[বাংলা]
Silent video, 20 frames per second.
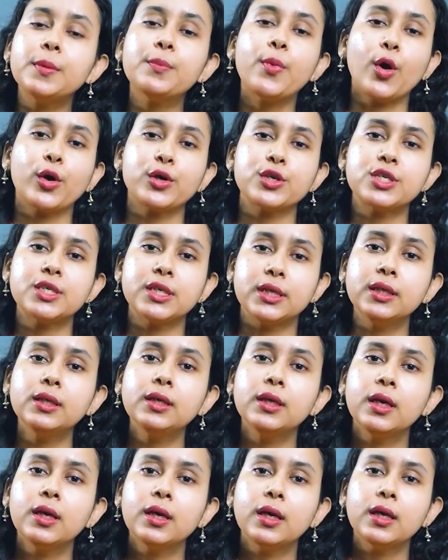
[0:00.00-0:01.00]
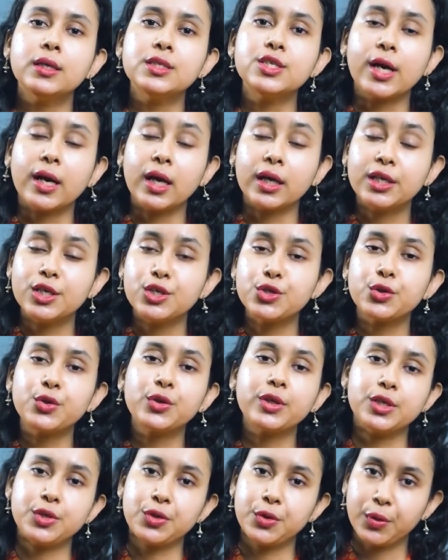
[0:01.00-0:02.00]
এই বয়সেই যারা
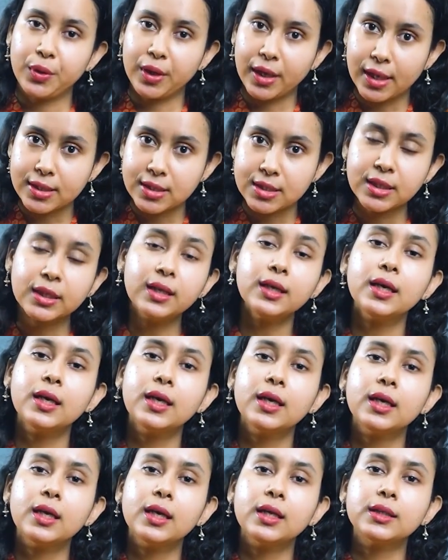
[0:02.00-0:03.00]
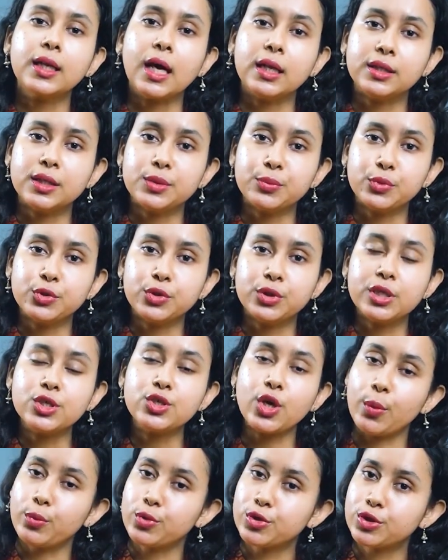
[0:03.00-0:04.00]
কিশোর কিশোরী আছে তাদের
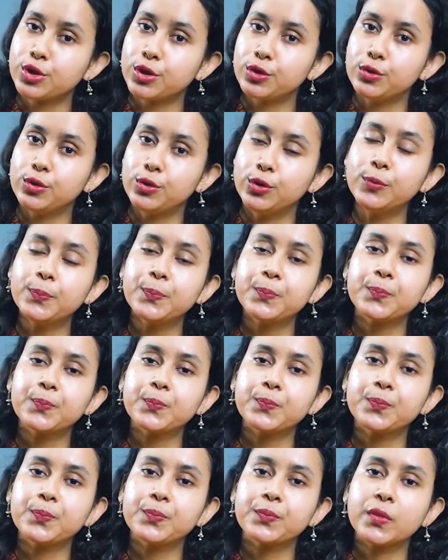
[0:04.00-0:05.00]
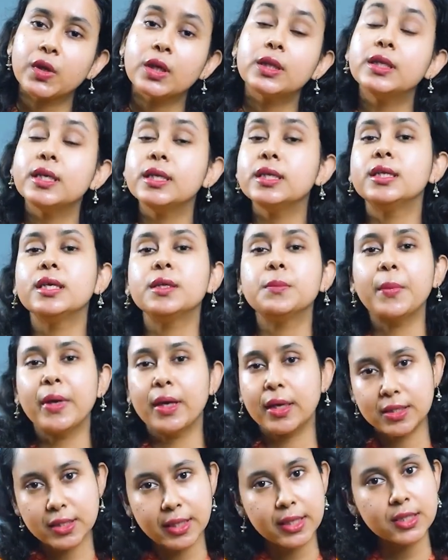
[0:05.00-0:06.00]
মধ্যে সমস্যাগুলো দিন দিন
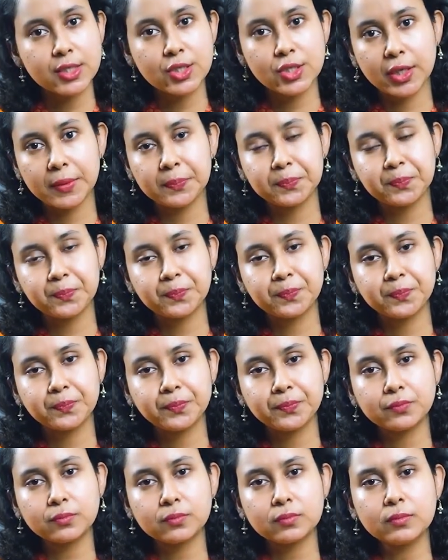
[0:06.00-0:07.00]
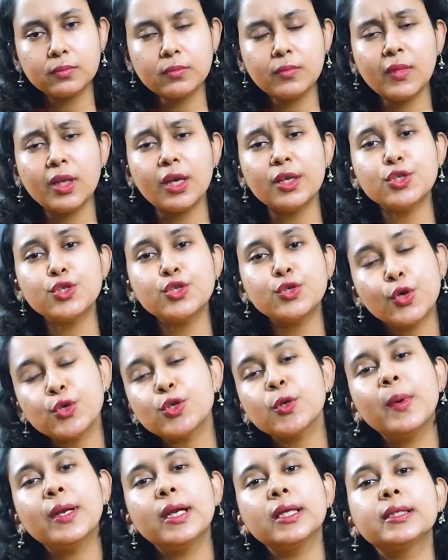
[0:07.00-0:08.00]
বেড়ে যাচ্ছে
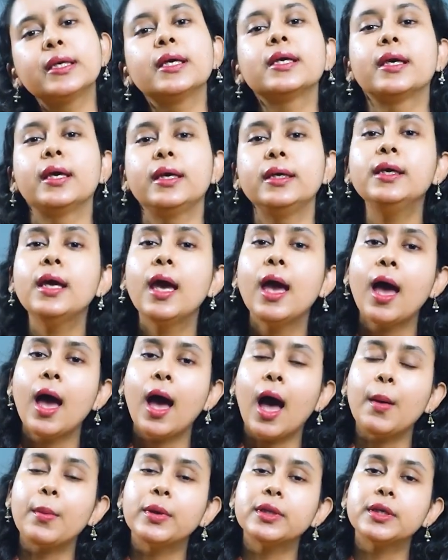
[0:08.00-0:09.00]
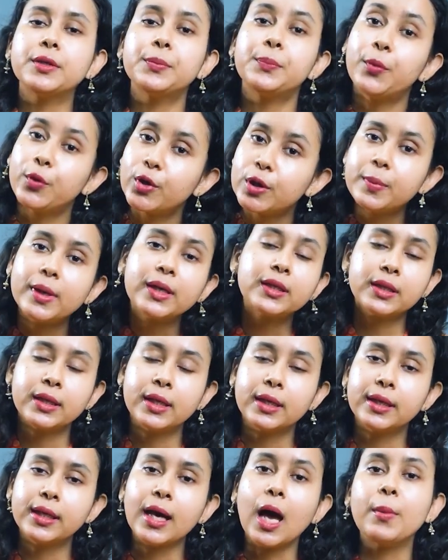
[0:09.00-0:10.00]
ছোটবেলা থেকেই আমাদের পরিবার
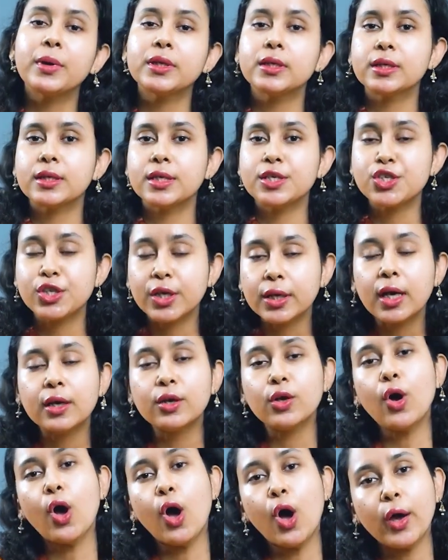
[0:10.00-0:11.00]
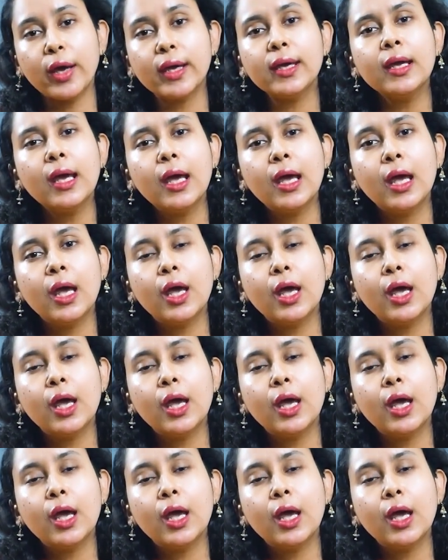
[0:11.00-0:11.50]
থেকে আমাদেরকে শেখানো হয়